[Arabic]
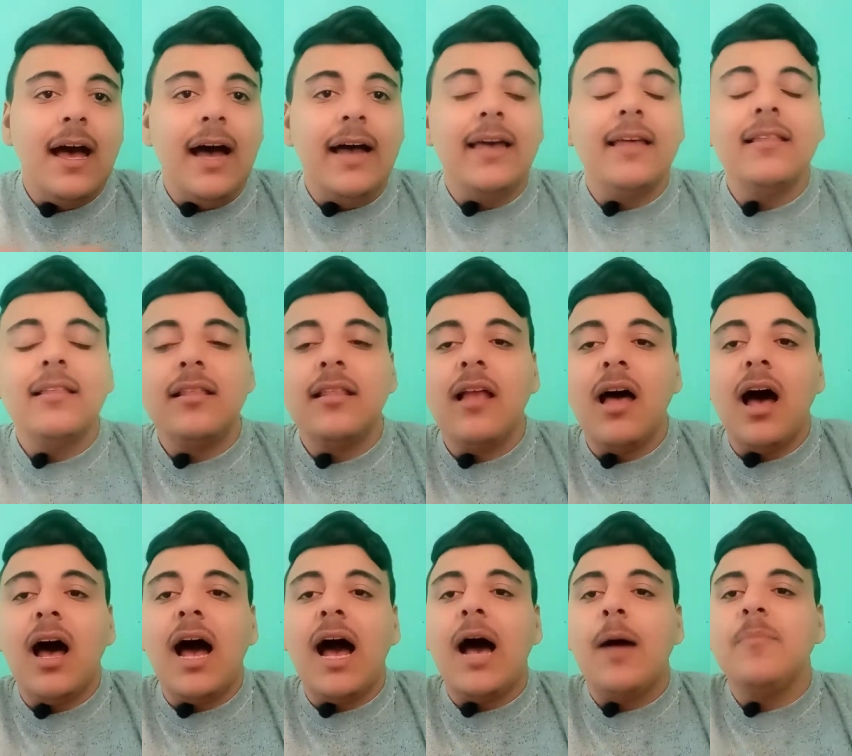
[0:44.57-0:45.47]

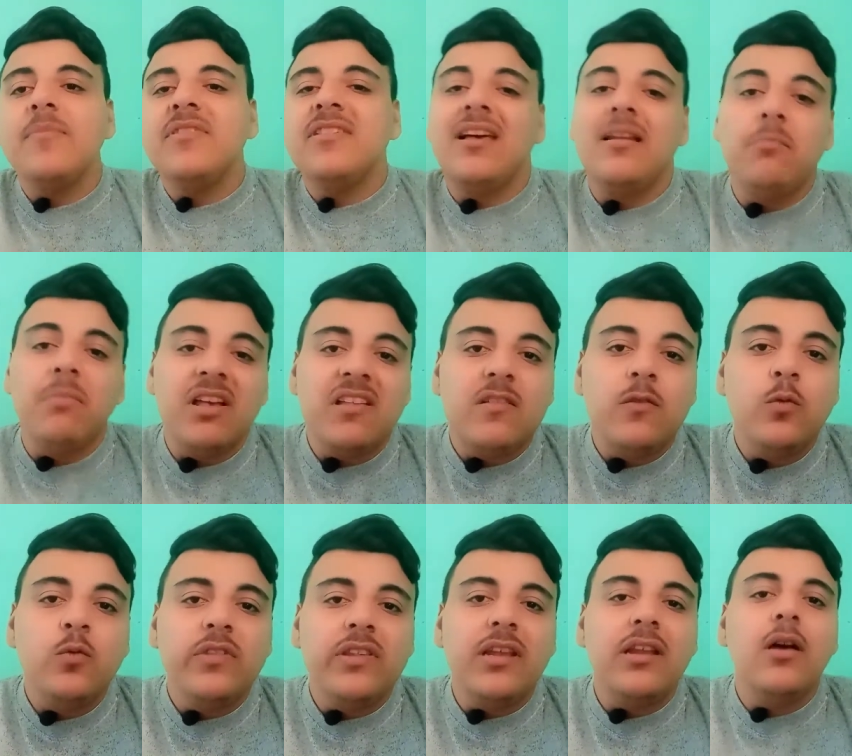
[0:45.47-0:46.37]
هيطلع حمزه
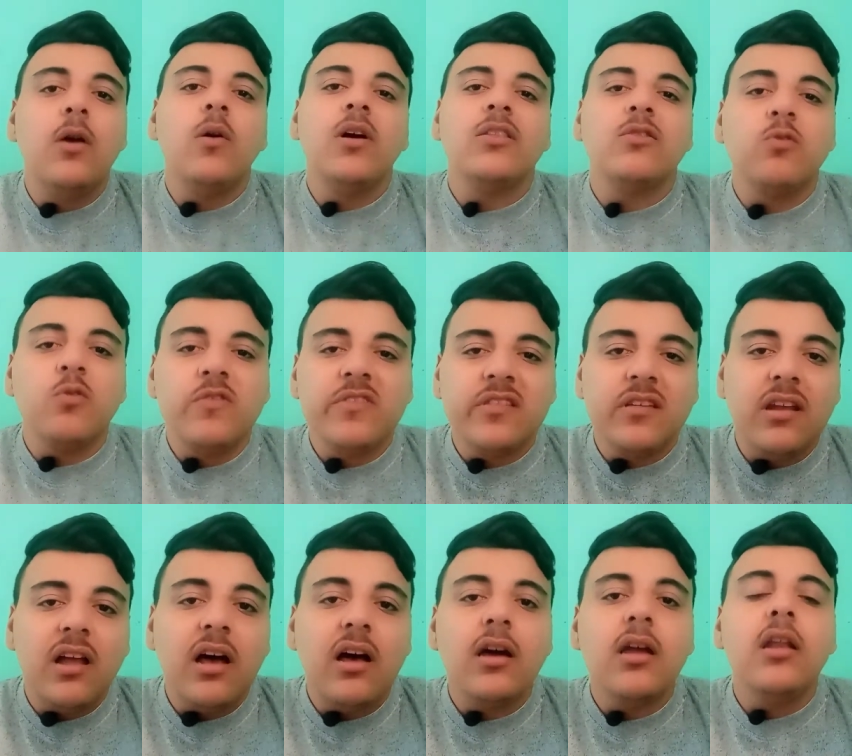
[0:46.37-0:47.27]
المسلوس اللي هو التونسي
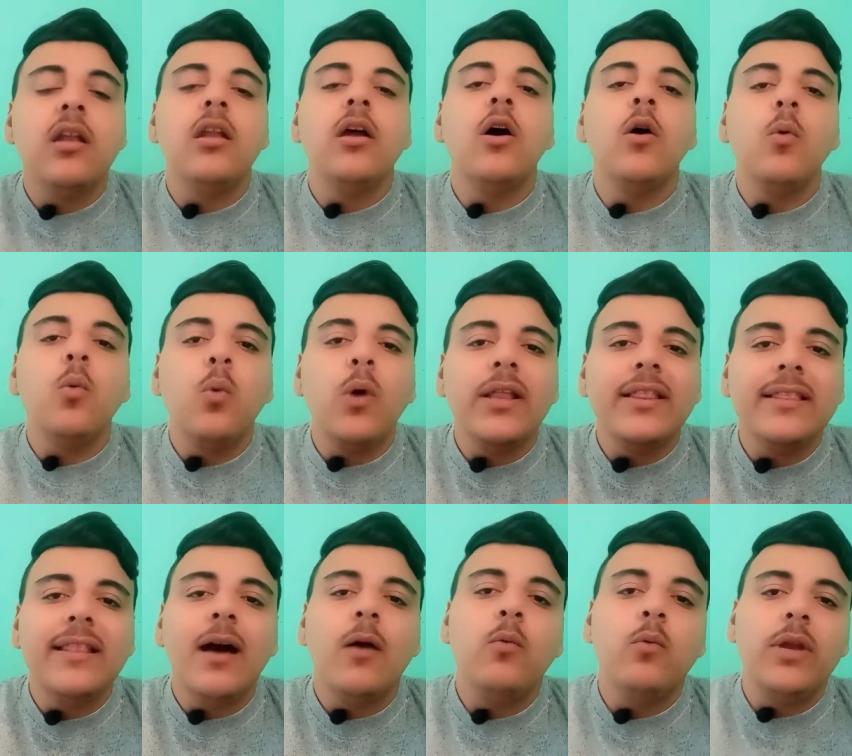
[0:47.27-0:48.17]
اللي هو
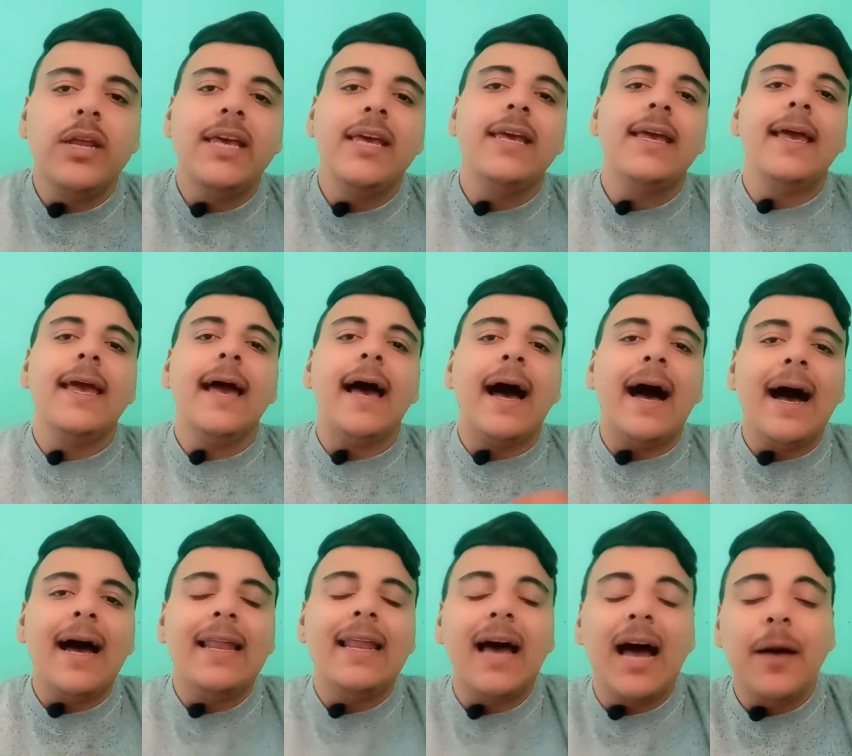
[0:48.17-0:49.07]
الدولي
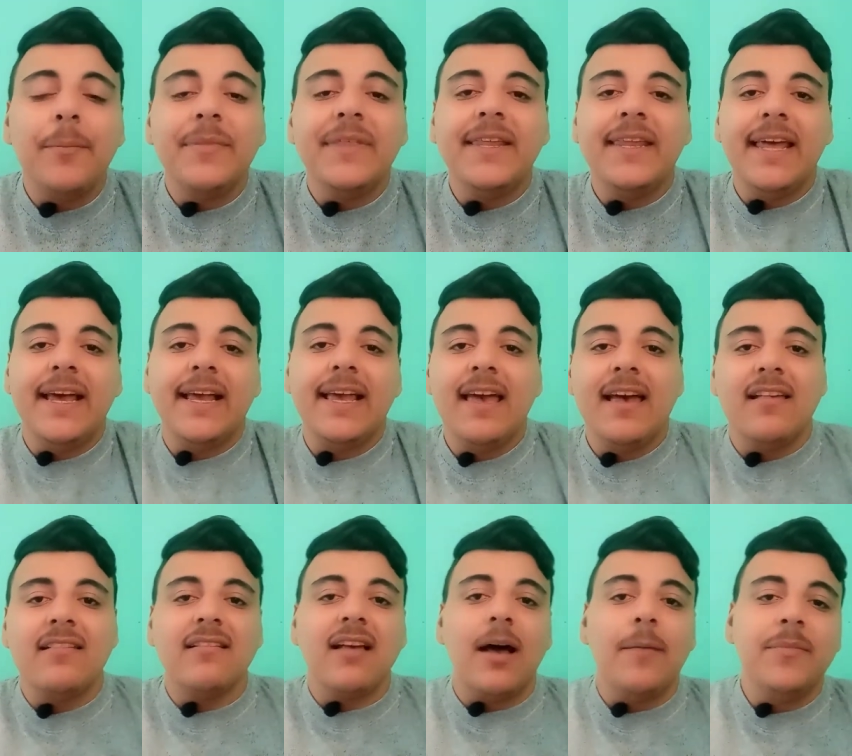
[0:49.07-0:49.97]
على حمد
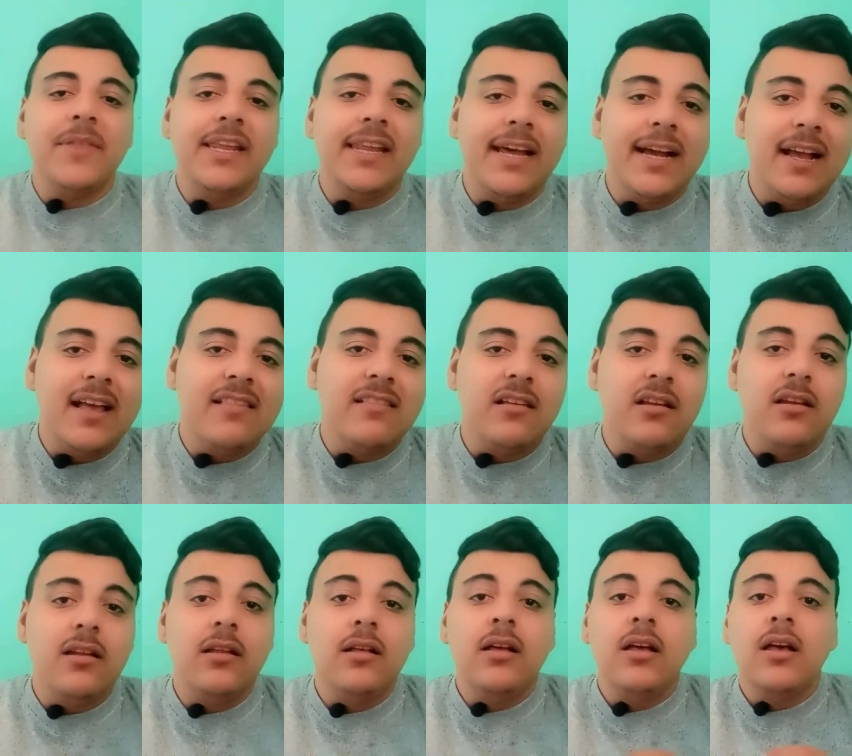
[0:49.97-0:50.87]
النجاز حمد النجاز
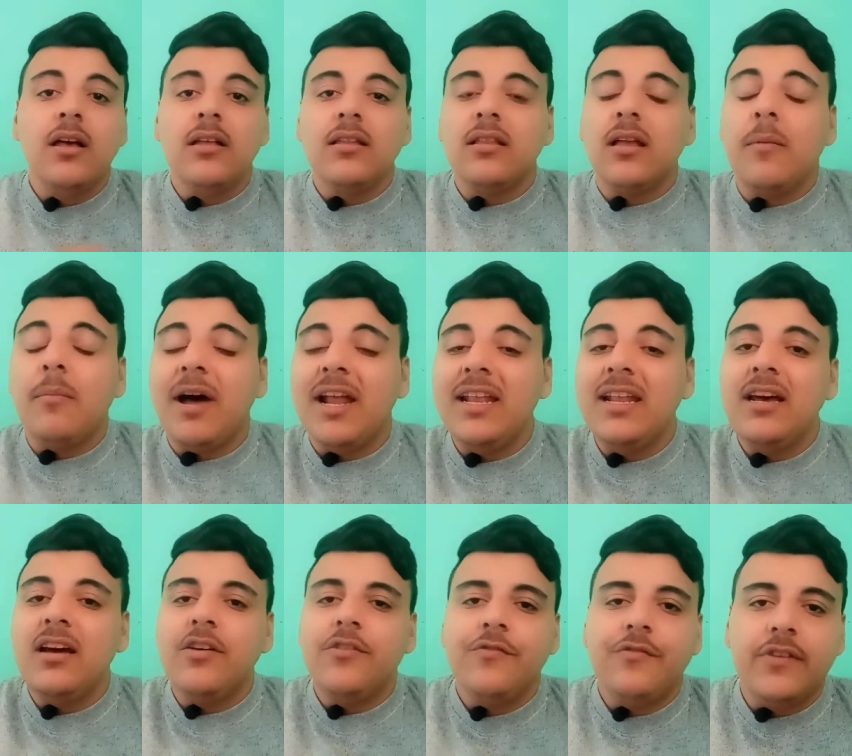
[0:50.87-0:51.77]
طبعا
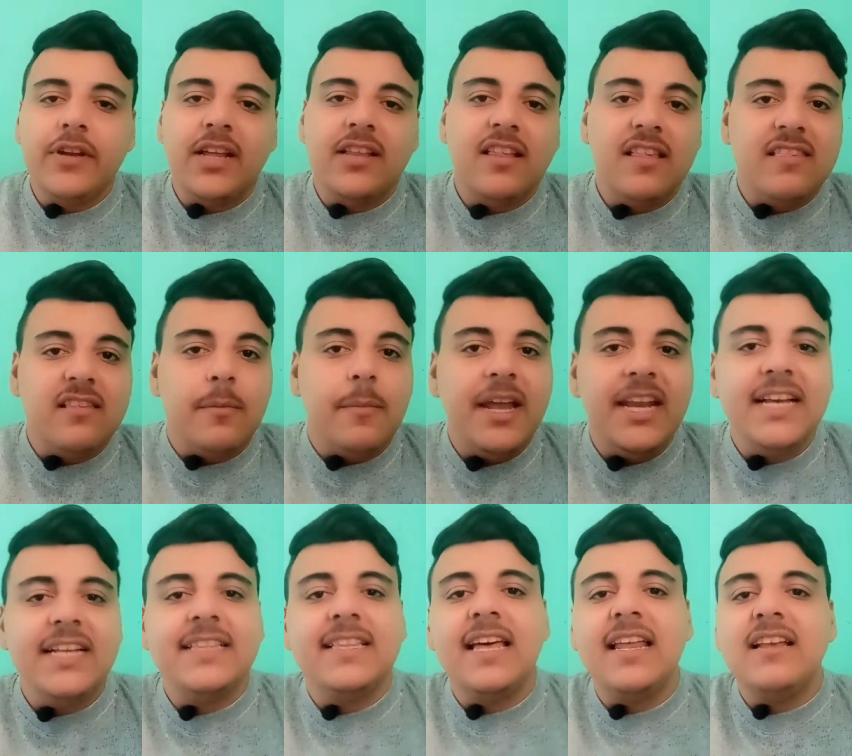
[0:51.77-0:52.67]
لعب في نادي
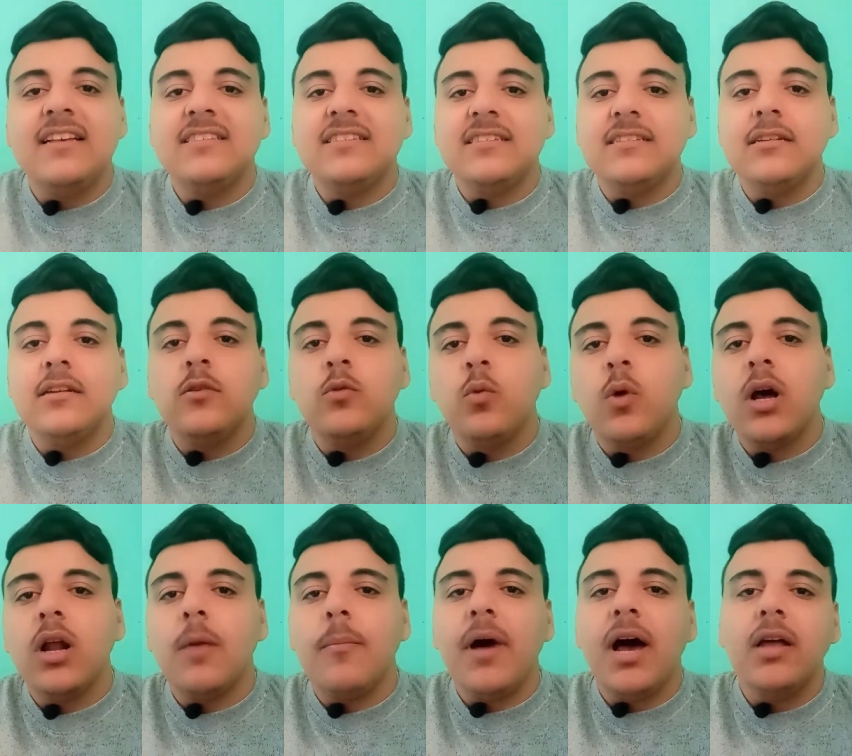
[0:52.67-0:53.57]
الزمالك ثلاث سنين
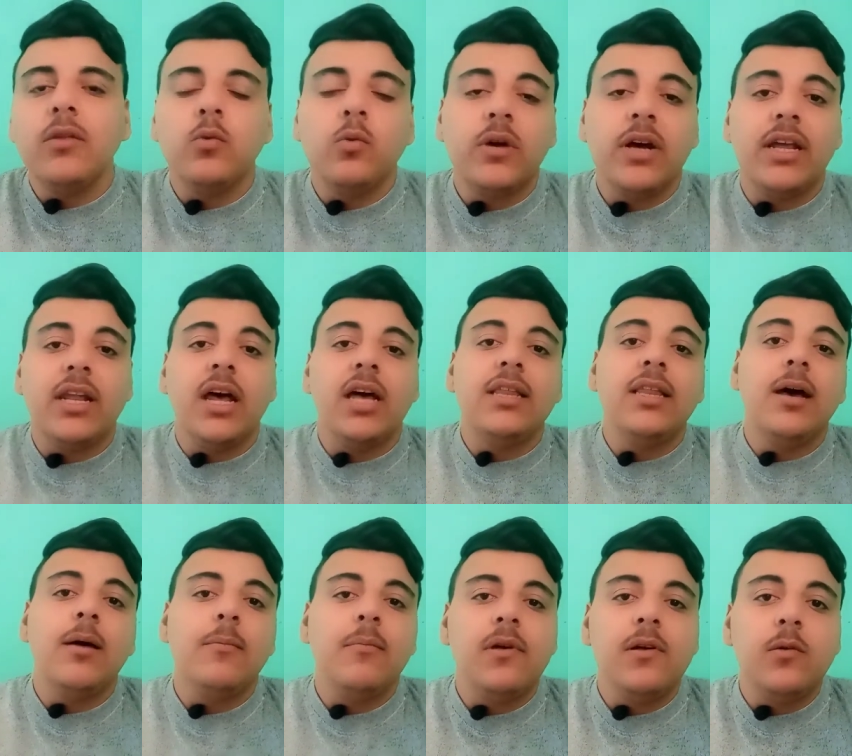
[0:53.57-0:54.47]
ورا بعض وكان
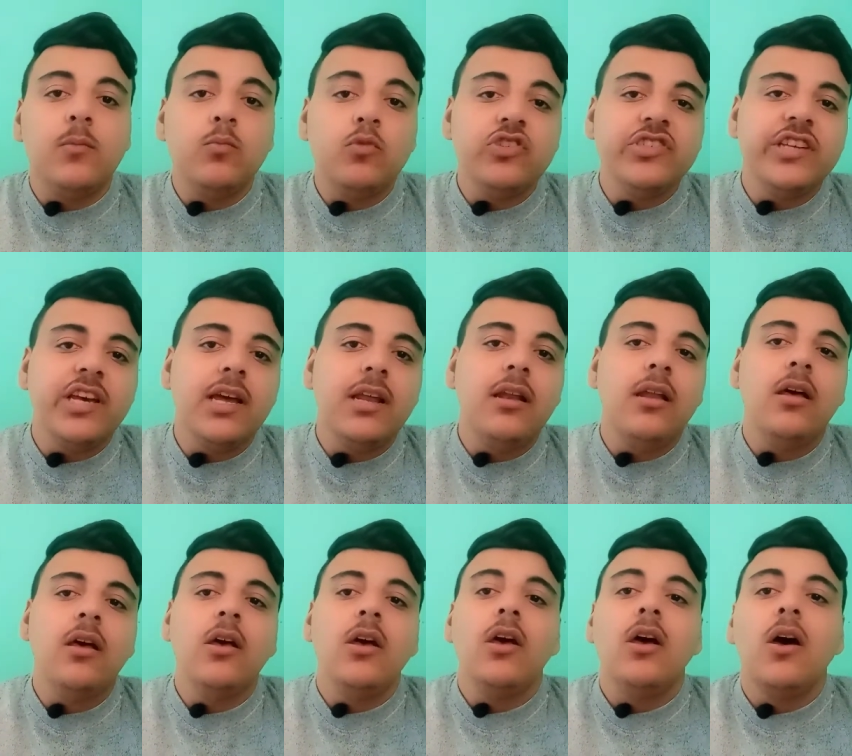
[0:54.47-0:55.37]
اداء مذهل